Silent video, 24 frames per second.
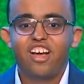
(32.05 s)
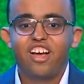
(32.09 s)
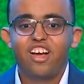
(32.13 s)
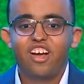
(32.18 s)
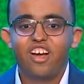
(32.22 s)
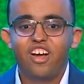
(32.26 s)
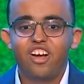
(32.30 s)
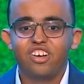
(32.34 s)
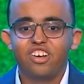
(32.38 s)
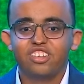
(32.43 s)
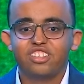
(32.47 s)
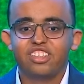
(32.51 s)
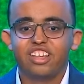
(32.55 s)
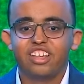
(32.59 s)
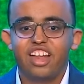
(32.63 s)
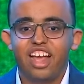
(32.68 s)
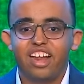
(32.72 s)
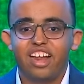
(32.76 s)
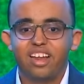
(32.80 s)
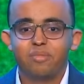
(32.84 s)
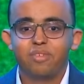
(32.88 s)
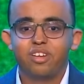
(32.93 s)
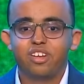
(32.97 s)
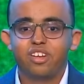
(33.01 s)
حاصل
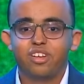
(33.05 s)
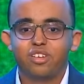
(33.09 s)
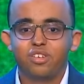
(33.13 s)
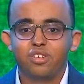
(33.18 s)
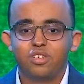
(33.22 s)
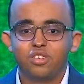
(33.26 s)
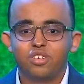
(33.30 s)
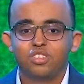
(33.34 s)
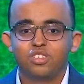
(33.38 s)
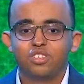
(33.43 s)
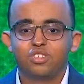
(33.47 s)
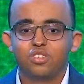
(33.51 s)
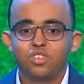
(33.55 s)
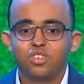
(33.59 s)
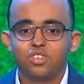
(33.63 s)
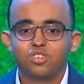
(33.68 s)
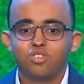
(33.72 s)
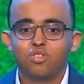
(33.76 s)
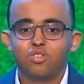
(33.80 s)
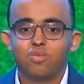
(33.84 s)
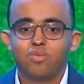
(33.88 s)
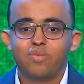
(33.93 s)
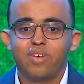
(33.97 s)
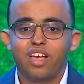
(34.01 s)
على بكالوريوس نظم
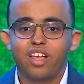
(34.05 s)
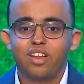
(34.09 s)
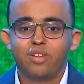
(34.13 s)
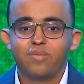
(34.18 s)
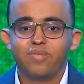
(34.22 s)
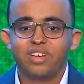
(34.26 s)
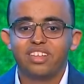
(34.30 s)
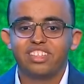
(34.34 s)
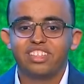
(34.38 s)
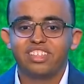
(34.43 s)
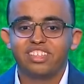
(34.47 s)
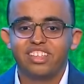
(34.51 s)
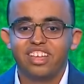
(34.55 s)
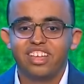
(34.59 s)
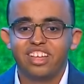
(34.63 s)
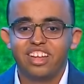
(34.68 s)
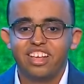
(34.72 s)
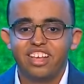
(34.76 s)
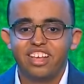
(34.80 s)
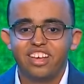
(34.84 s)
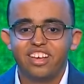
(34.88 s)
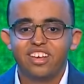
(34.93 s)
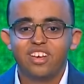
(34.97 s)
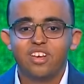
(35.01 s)
ومعلومات
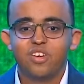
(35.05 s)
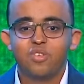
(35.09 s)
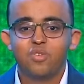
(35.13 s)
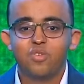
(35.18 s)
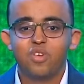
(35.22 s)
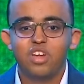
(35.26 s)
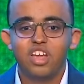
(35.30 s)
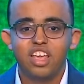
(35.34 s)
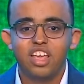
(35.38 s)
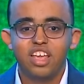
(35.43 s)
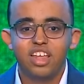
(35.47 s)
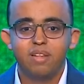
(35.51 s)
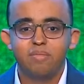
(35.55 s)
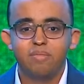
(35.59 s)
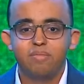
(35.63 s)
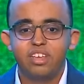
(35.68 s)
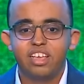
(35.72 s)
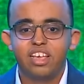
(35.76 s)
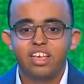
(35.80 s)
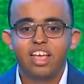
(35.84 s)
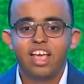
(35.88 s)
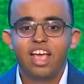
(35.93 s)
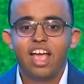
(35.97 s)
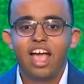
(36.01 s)
إدارية وحلمي
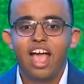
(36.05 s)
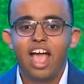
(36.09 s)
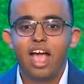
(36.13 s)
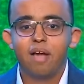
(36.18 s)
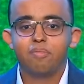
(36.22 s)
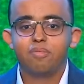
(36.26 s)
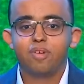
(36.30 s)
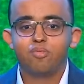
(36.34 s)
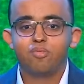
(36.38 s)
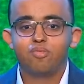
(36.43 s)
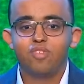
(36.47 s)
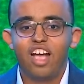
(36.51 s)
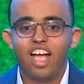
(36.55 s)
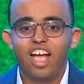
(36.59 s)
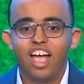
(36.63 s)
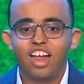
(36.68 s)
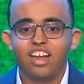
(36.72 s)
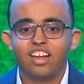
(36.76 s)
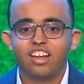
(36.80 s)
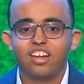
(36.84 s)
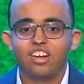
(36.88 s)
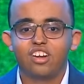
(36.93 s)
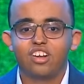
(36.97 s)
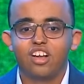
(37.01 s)
أبقى
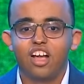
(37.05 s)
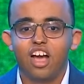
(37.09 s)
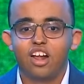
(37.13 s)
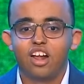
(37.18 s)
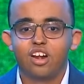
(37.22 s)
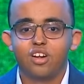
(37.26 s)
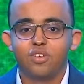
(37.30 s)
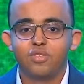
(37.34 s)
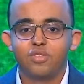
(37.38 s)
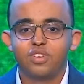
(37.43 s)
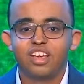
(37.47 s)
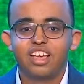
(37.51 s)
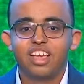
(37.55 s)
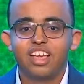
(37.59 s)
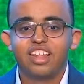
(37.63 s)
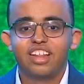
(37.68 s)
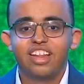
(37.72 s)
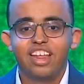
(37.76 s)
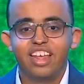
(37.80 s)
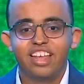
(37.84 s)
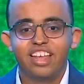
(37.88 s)
محلل كروي لأن